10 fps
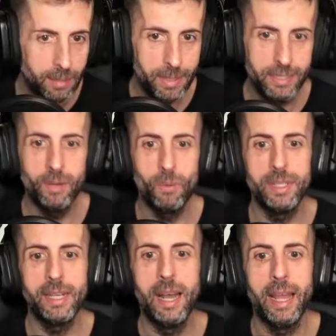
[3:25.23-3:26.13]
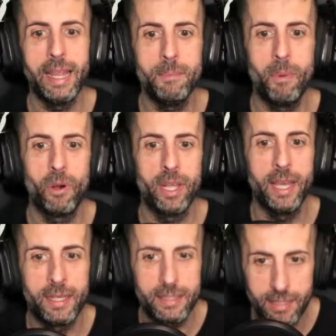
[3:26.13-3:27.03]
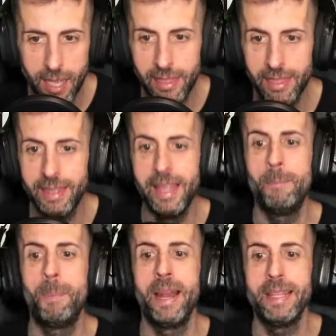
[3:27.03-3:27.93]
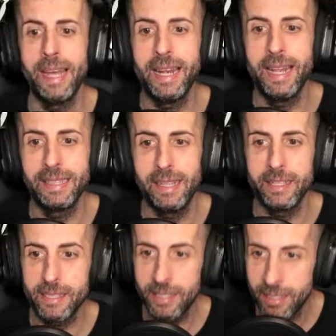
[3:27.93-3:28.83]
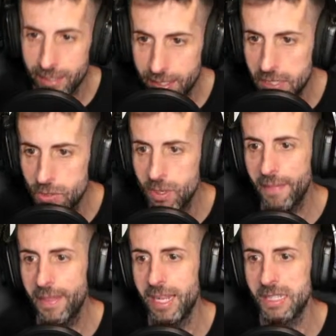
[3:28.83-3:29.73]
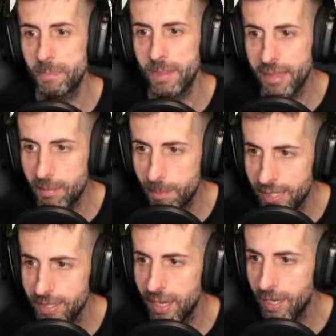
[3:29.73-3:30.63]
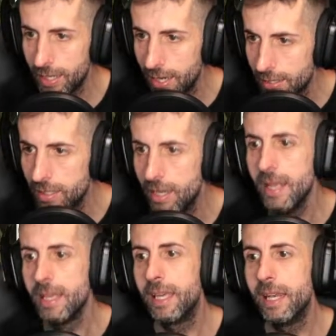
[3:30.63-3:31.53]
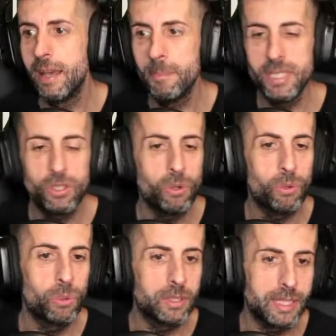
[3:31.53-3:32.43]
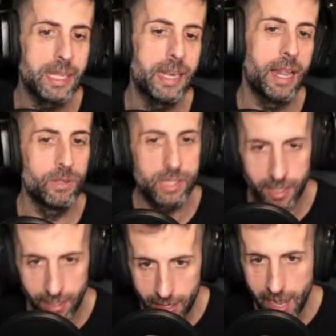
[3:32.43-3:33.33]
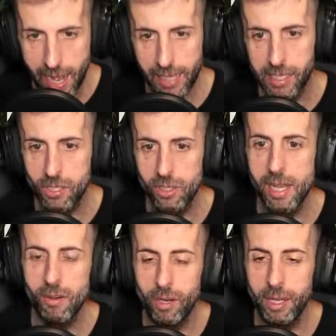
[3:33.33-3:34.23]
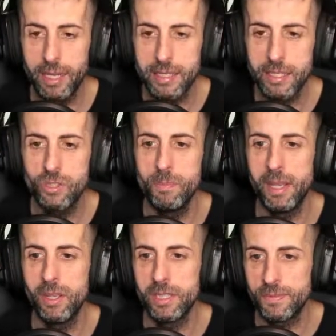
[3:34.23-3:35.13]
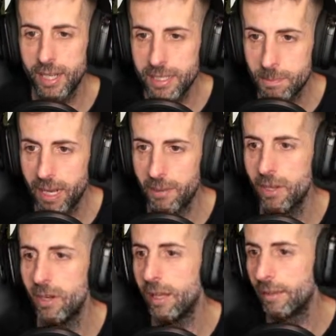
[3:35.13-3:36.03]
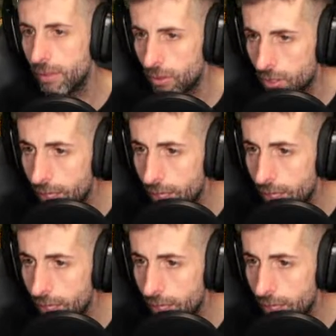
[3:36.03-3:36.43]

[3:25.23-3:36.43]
Vi se encuentra en Boreas, del planeta natal de Sir, y es una de las principales arenas que le han visto curtirse en la lucha. Aquí solían congregarse sus mayores fans para verlo en acción.